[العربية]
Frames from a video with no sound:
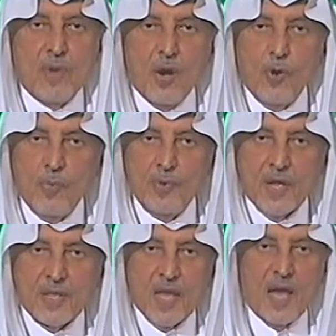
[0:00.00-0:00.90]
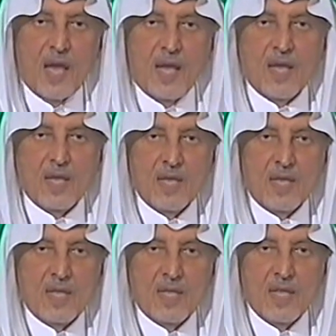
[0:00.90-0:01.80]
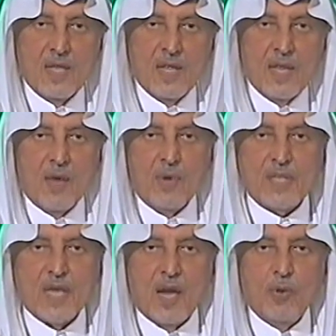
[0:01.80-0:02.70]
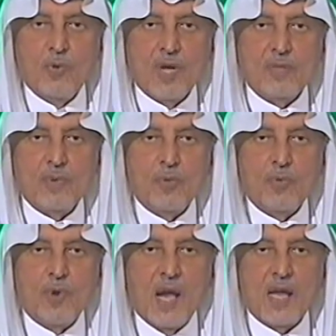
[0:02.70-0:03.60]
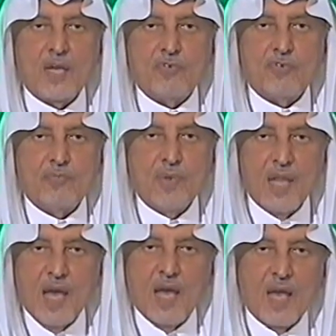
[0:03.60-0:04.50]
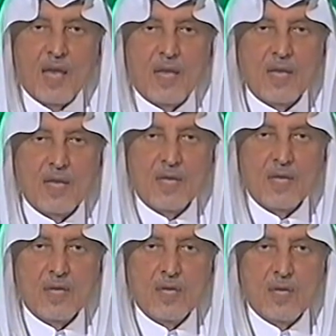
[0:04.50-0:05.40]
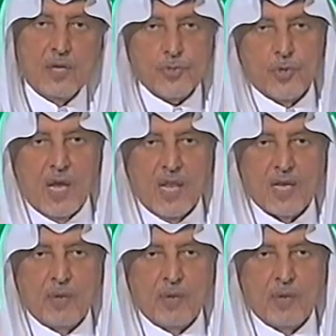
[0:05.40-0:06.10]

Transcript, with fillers: ما هو بيرتاح لا ما تعود بل مواقف مناحة حطوا على